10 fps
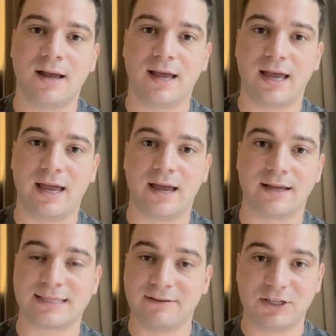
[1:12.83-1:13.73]
é,
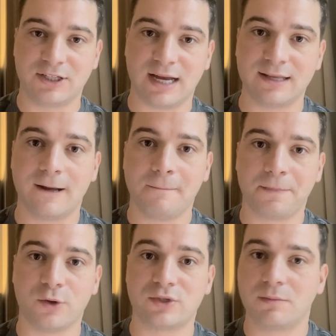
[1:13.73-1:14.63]
sem investir nada,
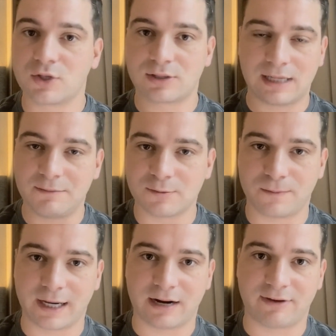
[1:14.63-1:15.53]
eu usei meu celular mesmo
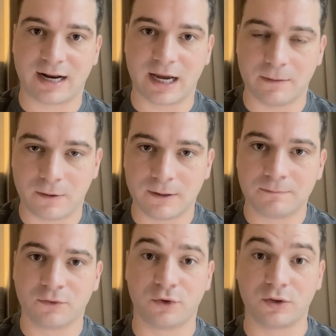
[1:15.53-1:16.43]
para gravar na época,
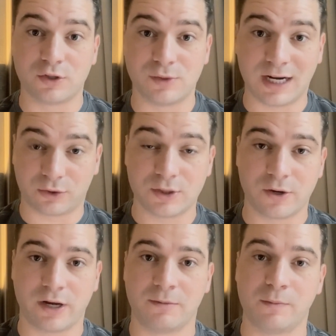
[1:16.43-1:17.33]
foi em 2014 que
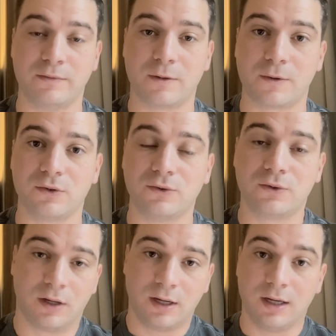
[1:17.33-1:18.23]
eu criei meu primeiro produto,
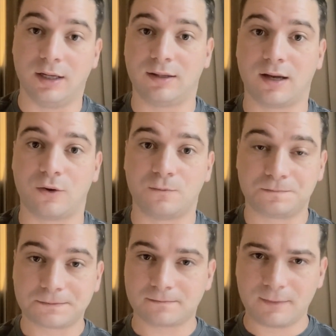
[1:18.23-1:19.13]
então
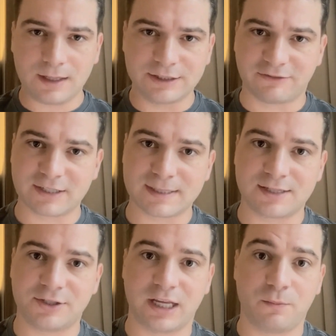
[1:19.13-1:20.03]
já faz
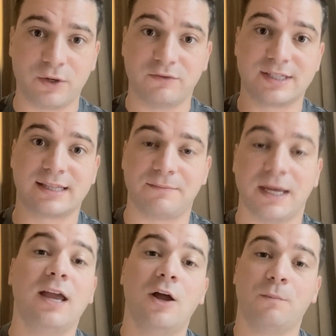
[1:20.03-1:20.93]
bastante tempo e você
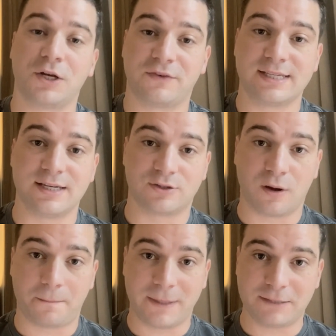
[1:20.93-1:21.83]
também pode fazer isso. Então
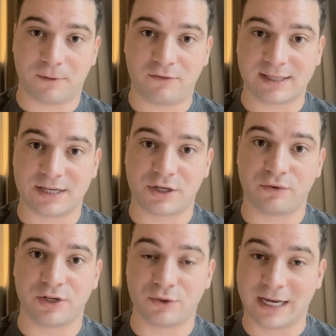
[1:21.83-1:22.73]
a principal vantagem que eu
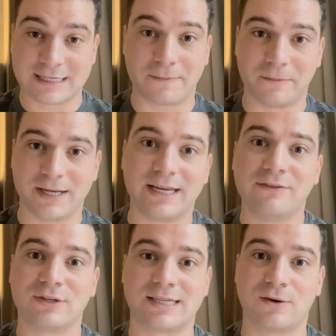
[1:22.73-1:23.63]
vejo é que é essa primeira aí,
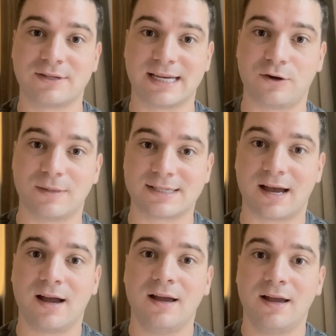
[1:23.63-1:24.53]
você consegue
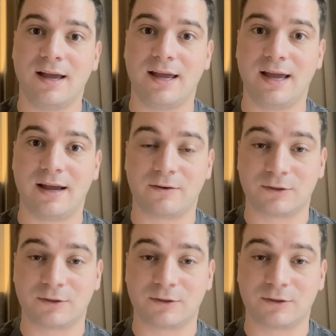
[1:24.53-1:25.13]
começar é,